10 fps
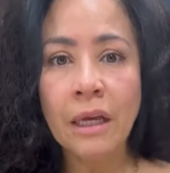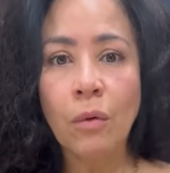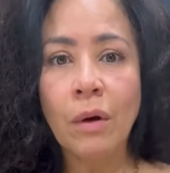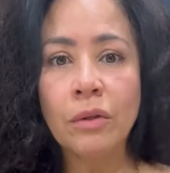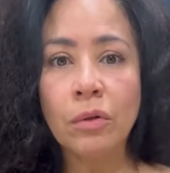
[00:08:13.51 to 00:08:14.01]

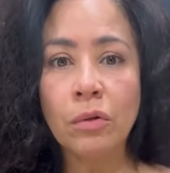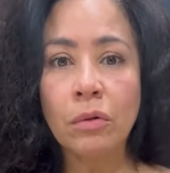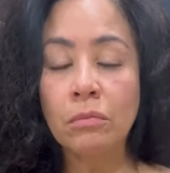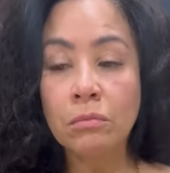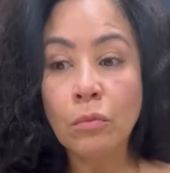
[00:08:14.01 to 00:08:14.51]

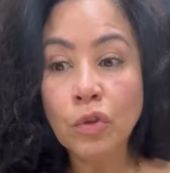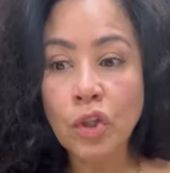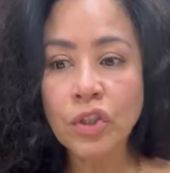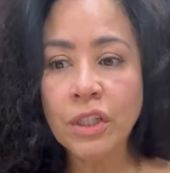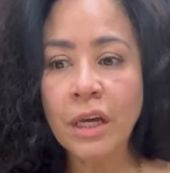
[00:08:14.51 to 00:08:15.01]
Cuando
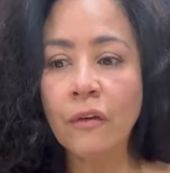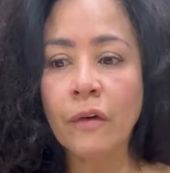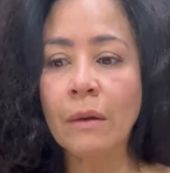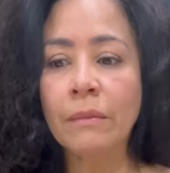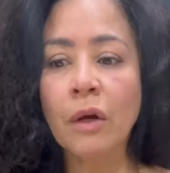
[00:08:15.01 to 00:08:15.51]
muchos chefs
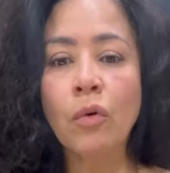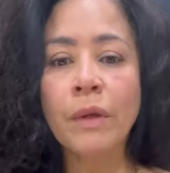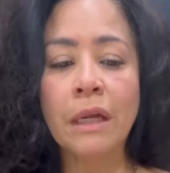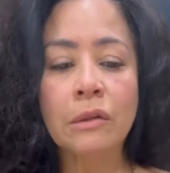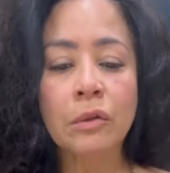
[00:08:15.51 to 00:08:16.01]
han
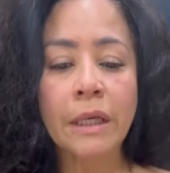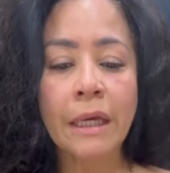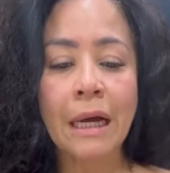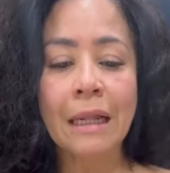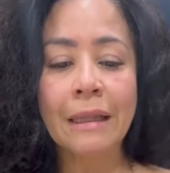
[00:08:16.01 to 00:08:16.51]
descubierto
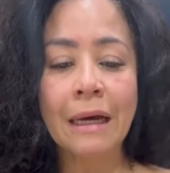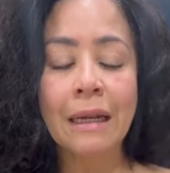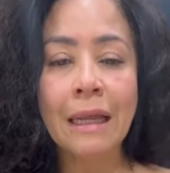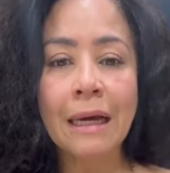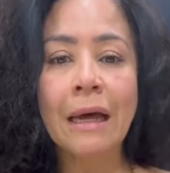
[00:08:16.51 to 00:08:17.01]
que al
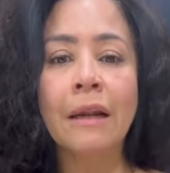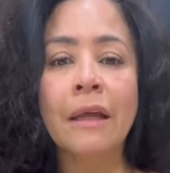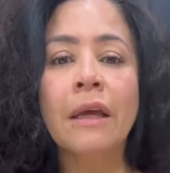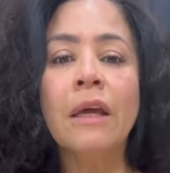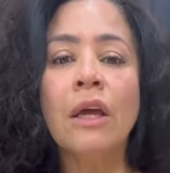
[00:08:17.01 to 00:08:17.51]
dejar la
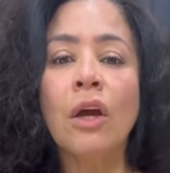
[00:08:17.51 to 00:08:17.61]
carne